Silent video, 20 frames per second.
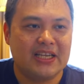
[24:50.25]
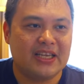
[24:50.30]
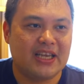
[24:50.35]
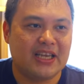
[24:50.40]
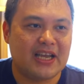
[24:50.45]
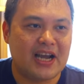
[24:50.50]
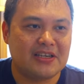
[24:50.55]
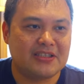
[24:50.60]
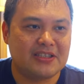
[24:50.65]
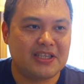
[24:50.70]

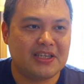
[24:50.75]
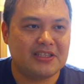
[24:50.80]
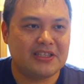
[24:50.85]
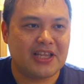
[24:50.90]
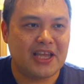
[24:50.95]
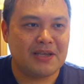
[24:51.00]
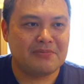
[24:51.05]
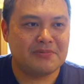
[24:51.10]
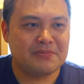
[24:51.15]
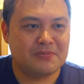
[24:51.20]
で、
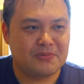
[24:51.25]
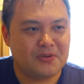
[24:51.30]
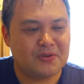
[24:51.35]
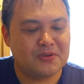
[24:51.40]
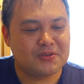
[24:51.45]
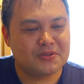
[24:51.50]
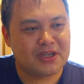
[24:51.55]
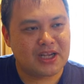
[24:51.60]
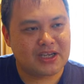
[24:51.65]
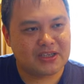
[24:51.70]
カクテルタイム
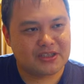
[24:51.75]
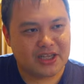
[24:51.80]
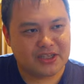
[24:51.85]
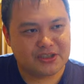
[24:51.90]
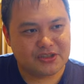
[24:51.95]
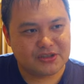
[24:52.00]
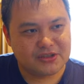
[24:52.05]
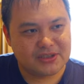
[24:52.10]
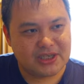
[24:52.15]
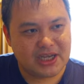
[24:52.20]
もおそらくね、
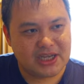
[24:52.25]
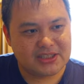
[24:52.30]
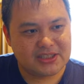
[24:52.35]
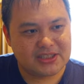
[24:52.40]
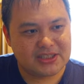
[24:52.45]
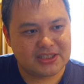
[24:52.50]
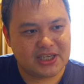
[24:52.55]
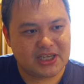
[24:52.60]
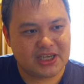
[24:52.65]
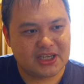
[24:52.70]
18
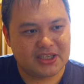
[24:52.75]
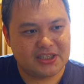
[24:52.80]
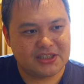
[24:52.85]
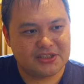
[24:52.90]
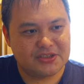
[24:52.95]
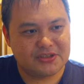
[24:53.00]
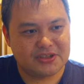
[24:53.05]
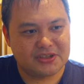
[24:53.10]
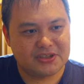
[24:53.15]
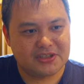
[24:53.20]
時から
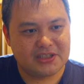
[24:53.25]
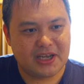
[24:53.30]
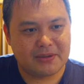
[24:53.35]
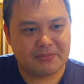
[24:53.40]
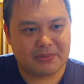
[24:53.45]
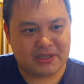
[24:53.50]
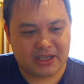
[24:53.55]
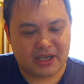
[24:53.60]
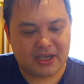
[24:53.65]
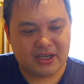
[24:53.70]
20時ぐら
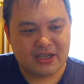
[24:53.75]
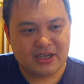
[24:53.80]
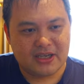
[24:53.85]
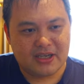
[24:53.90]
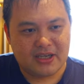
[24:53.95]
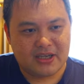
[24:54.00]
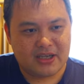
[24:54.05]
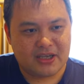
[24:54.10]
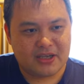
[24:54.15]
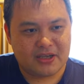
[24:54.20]
いまで、
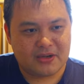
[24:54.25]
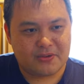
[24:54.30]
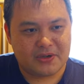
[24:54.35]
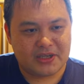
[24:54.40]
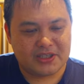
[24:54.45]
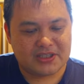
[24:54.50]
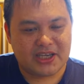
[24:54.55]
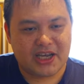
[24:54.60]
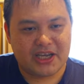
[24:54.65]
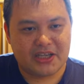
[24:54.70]
えー、こ
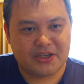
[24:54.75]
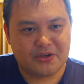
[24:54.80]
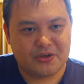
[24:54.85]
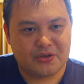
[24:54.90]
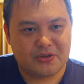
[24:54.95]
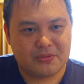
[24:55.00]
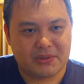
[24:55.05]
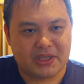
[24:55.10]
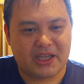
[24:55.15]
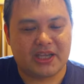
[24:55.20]
れ使える
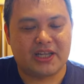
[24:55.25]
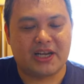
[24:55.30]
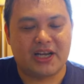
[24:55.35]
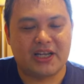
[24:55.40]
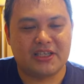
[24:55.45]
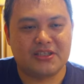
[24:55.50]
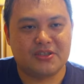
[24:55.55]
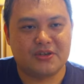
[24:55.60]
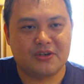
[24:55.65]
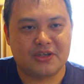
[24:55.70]
よみたいな
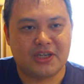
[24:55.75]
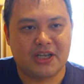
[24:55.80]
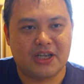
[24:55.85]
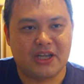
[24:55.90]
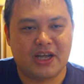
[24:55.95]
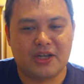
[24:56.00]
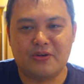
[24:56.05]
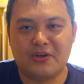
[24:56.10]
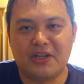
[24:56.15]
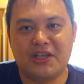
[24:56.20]
感じのね
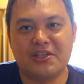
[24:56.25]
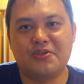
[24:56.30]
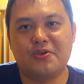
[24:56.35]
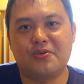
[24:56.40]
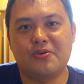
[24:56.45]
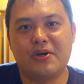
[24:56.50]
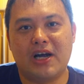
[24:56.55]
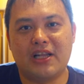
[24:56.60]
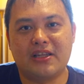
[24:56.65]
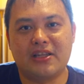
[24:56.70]
あの冷
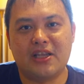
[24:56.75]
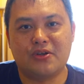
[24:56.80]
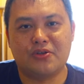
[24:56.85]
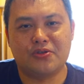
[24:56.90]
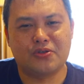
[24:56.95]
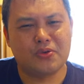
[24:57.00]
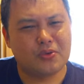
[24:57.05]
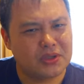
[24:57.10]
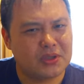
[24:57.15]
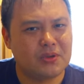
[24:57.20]
蔵庫があった
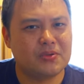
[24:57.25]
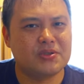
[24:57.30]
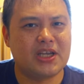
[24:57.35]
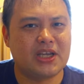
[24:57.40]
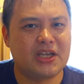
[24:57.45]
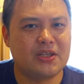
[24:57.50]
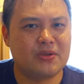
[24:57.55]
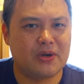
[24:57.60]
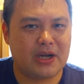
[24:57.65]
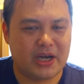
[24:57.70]
のでそこにお
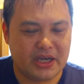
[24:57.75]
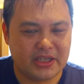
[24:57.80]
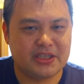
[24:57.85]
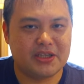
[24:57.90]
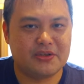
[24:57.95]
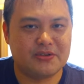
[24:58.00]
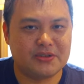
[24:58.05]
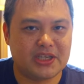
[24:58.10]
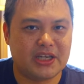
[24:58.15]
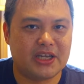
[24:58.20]
酒とか入っ
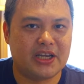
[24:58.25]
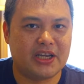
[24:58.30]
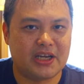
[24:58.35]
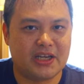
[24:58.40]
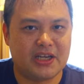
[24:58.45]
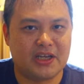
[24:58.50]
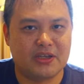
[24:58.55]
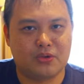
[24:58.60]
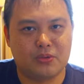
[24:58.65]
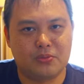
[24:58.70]
てるんじゃない
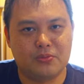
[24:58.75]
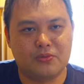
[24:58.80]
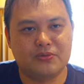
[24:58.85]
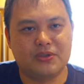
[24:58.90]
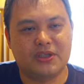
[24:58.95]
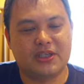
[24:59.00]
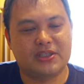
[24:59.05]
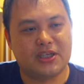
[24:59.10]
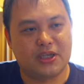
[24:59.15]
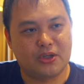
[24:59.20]
かなと思う
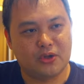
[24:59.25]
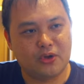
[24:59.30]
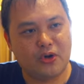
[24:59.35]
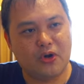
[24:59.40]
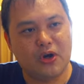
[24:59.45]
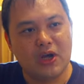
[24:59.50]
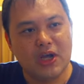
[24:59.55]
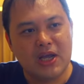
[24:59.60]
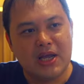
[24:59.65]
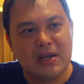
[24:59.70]
んですけ
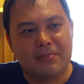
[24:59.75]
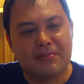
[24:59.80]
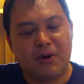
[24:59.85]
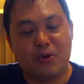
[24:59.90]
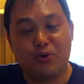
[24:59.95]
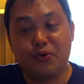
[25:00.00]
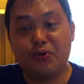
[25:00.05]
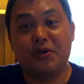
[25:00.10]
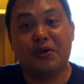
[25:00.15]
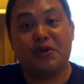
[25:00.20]
ど、ま
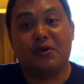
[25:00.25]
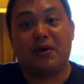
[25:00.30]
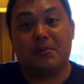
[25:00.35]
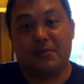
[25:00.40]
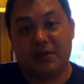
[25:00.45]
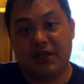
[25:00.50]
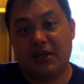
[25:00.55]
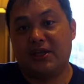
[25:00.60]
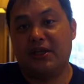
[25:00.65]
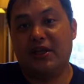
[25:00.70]
あ、お料理とか
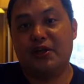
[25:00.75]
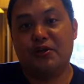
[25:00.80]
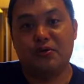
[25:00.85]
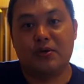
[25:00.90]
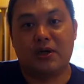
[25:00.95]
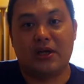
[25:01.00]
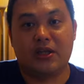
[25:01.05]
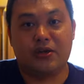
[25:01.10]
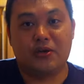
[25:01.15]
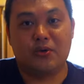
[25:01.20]
もね出る
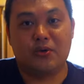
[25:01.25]
のか